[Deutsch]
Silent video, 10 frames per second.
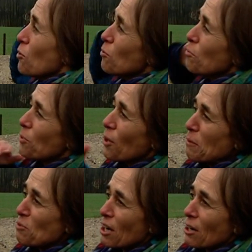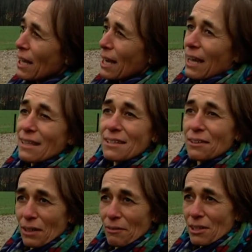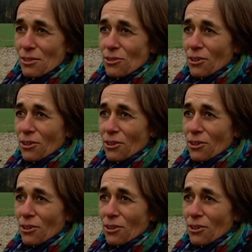um da einfach auch ergänzend arbeiten zu